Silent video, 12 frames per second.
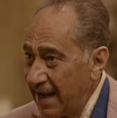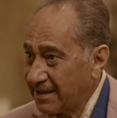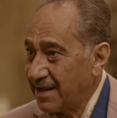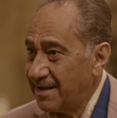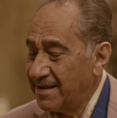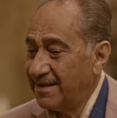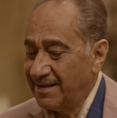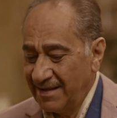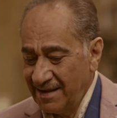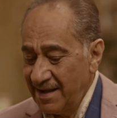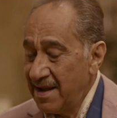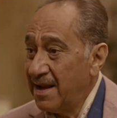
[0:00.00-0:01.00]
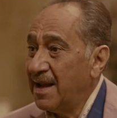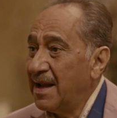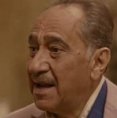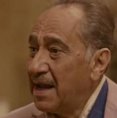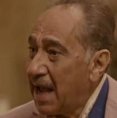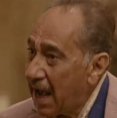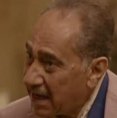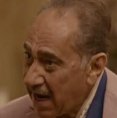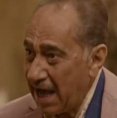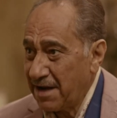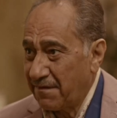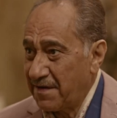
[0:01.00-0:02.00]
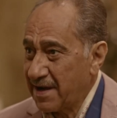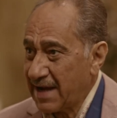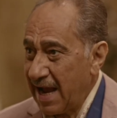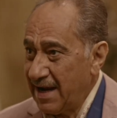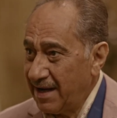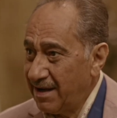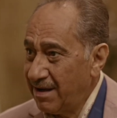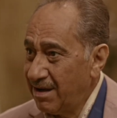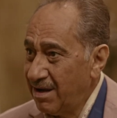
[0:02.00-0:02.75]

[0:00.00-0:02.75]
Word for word: حسن انا عارف انك عاقل